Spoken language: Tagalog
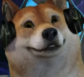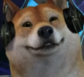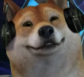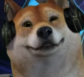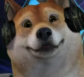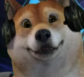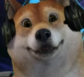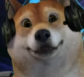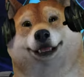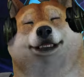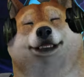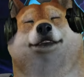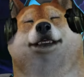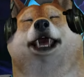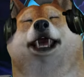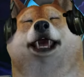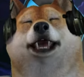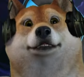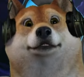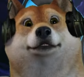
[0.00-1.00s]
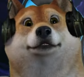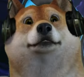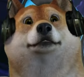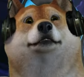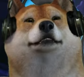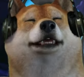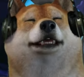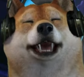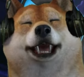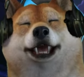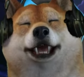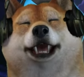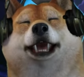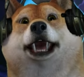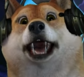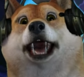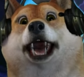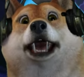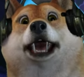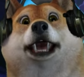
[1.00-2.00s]
may sasabihin po ako sa inyo.
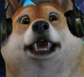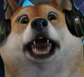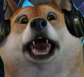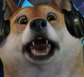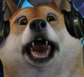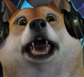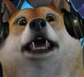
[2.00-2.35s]
So guys, pag